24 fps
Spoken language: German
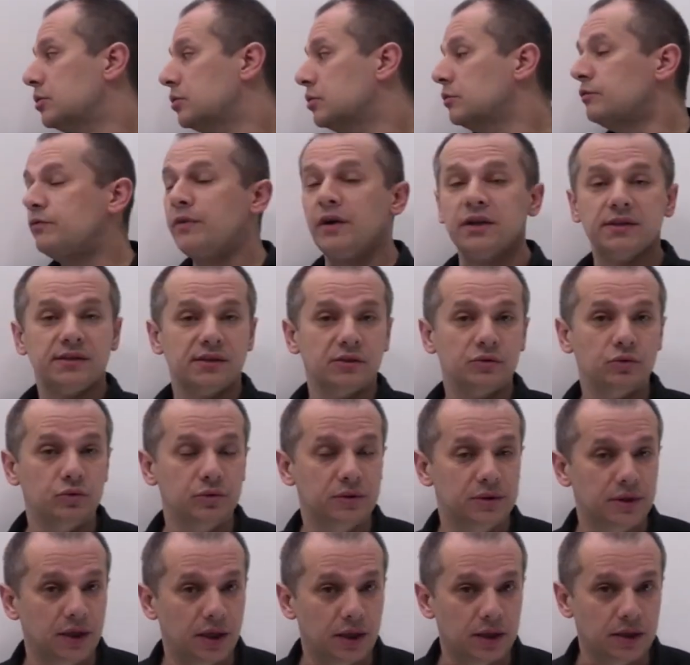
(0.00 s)
Und falls Sie einen
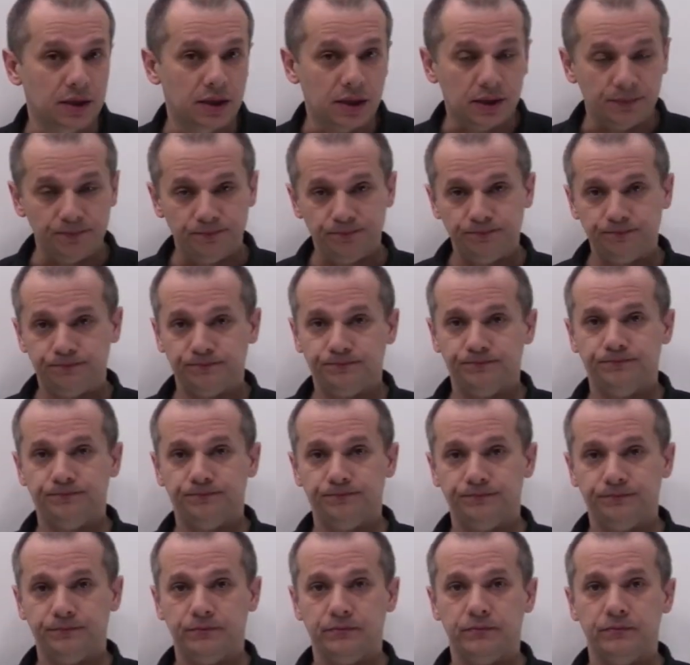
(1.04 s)
guten Tag haben
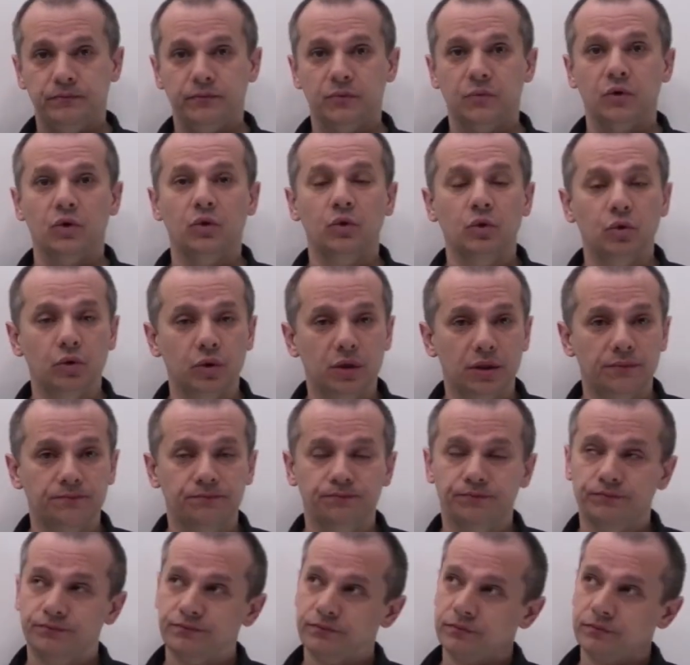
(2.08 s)
oder